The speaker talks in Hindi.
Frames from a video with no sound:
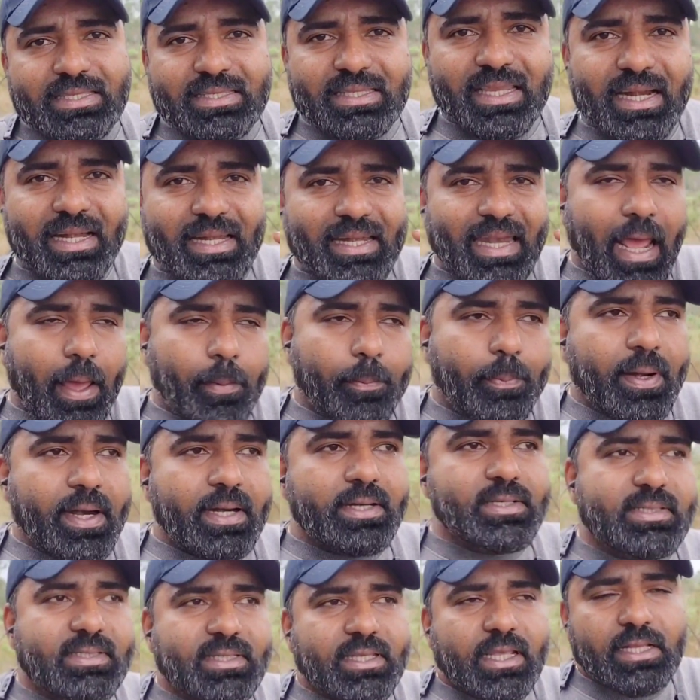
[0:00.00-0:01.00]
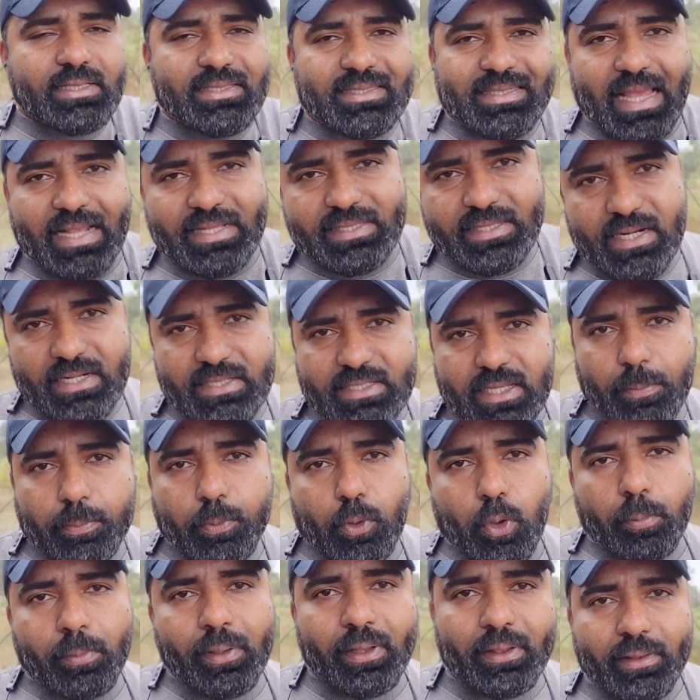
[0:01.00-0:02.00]
इसके टैबलेट्स या सैचेट्स
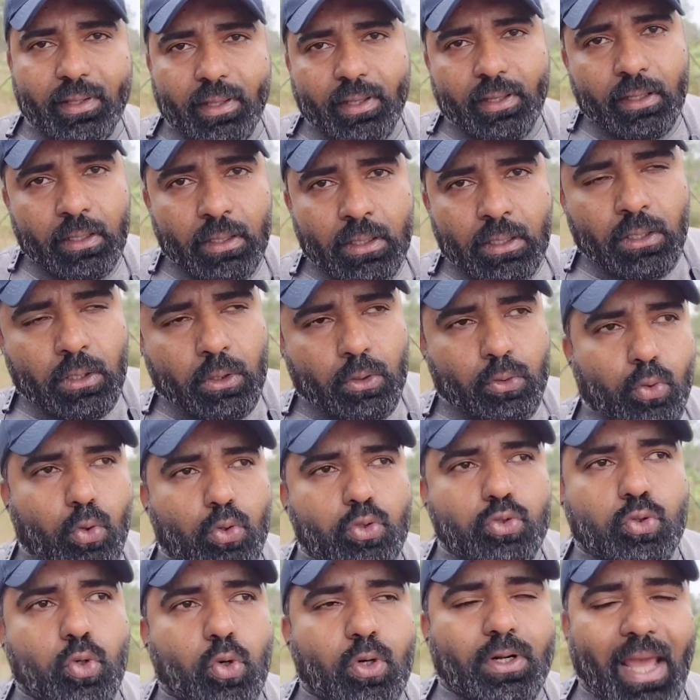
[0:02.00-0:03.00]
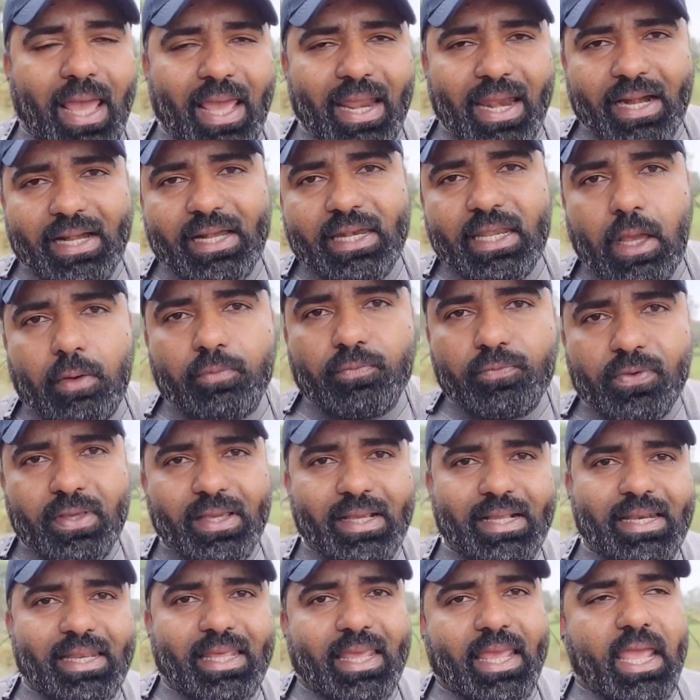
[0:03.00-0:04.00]
आपको मिलते हैं तो उसको डायरेक्टली आप
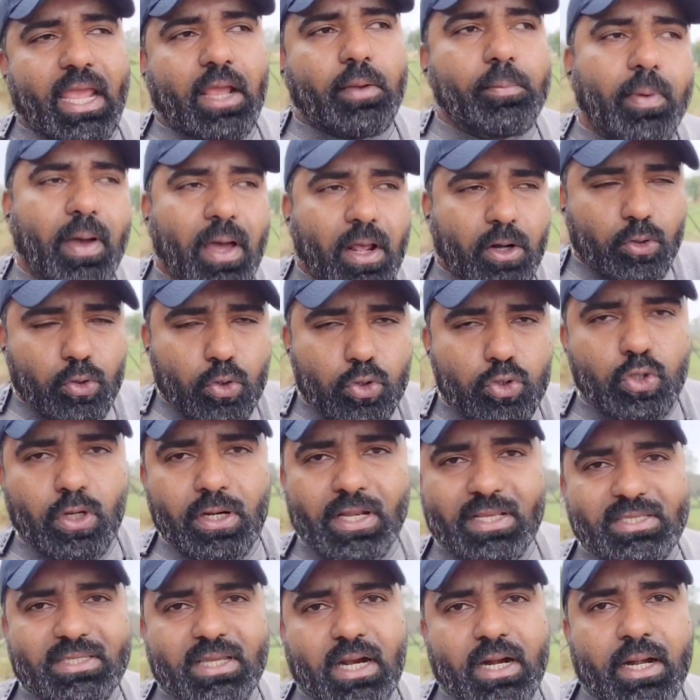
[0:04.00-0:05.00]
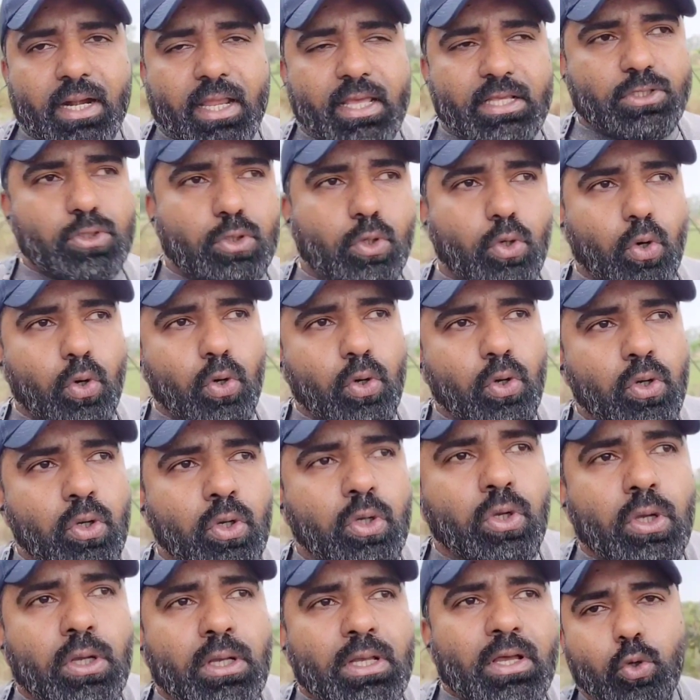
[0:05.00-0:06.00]
वीकली एक बार यूजुअली संडेज को
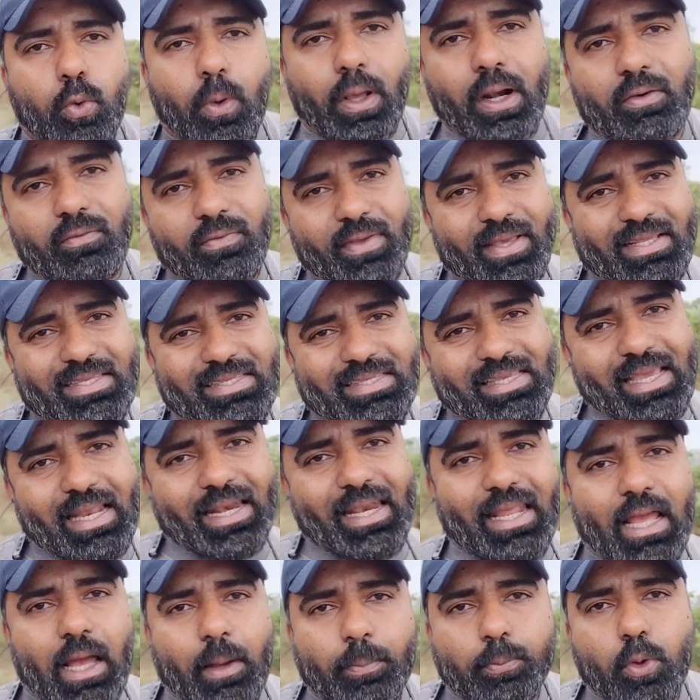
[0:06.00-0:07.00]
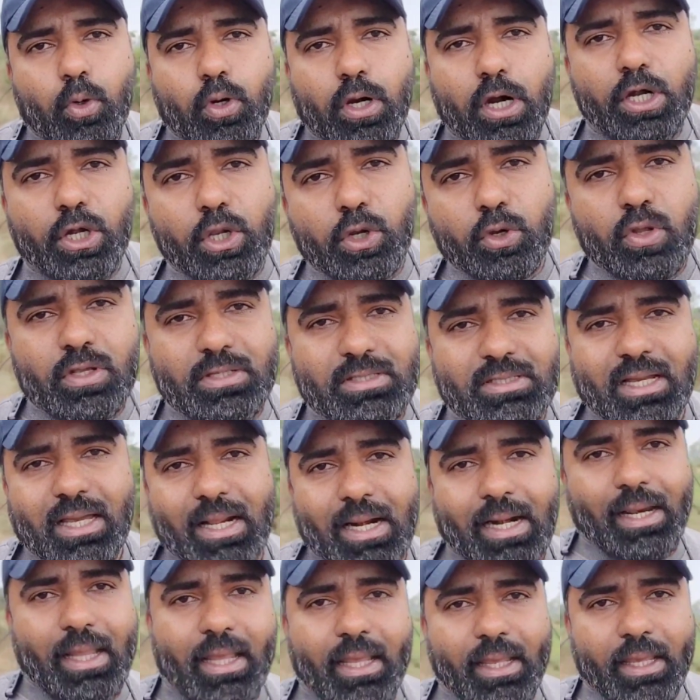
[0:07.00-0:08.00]
ट्वेल्व वीक्स के लिए आपको कंटिन्यूस
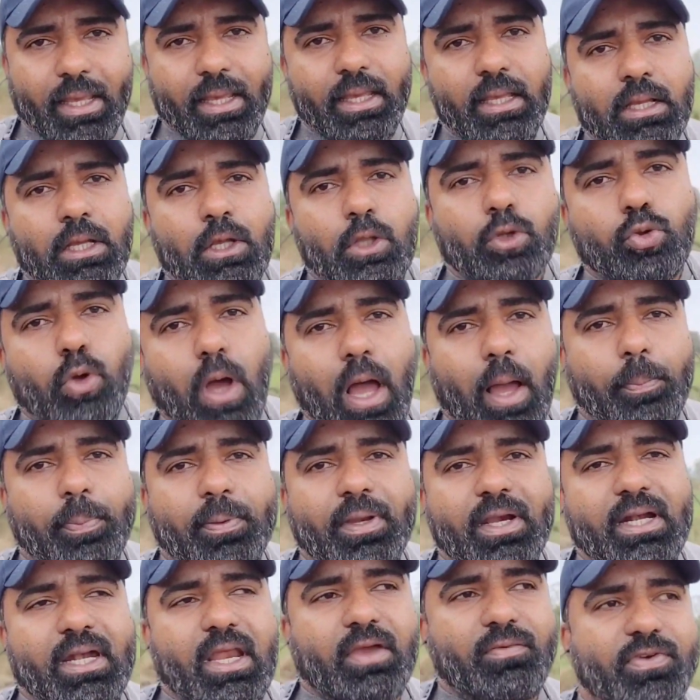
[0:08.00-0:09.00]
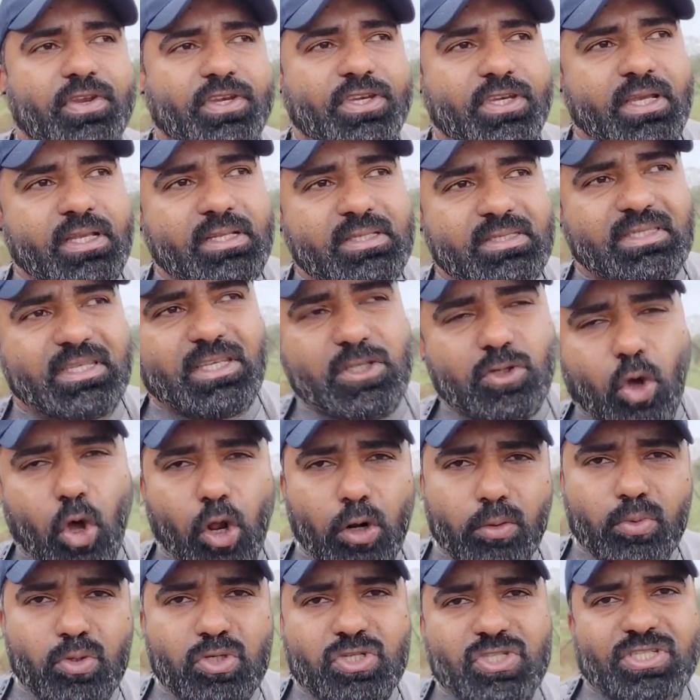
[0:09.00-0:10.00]
अगर लेंगे तो आपकी डेफिशिएंसीज
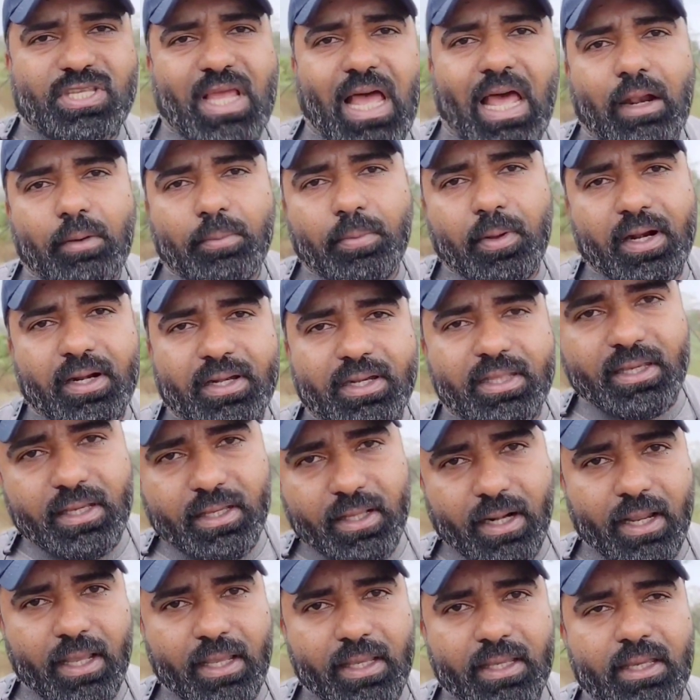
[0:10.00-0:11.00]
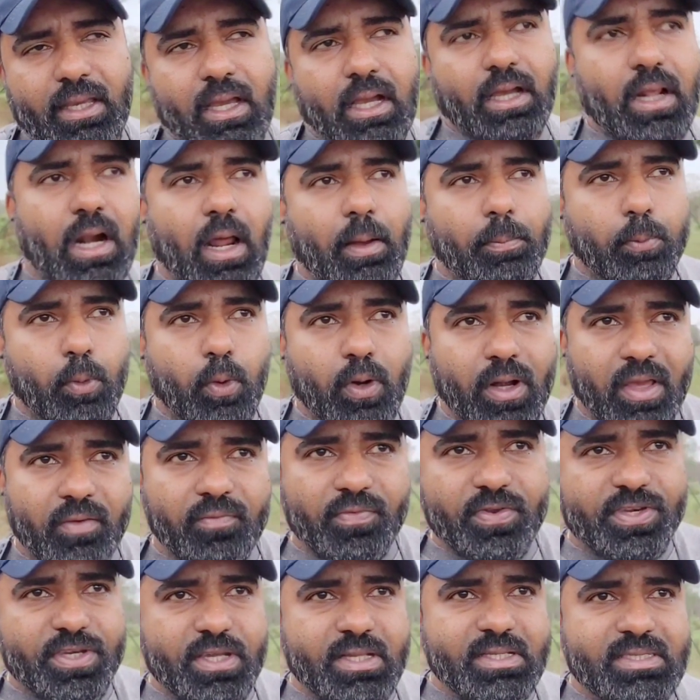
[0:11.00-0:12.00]
ऑलमोस्ट साल भर ठीक रहेंगी अगर आपको
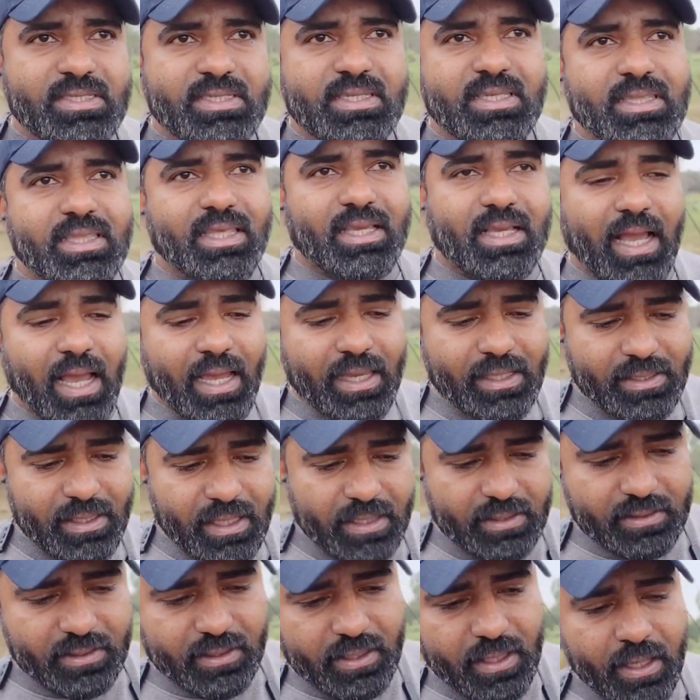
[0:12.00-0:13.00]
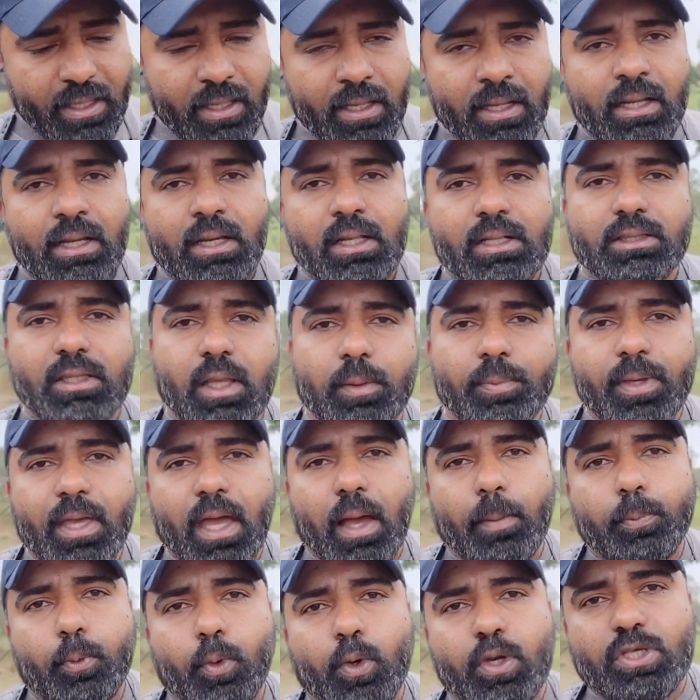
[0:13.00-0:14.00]
डेफिशिएंसी दिखाई देती है
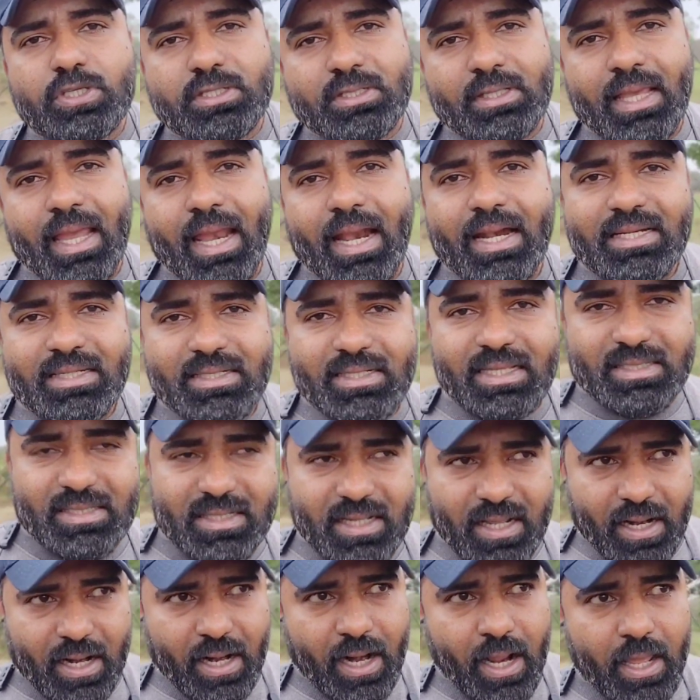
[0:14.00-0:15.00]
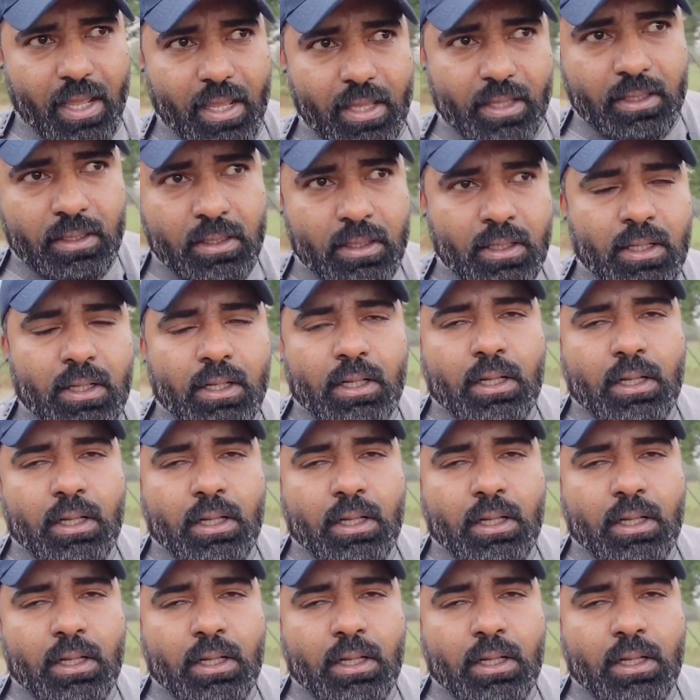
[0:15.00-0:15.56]
तभी आपको इससे एडजस्ट करना है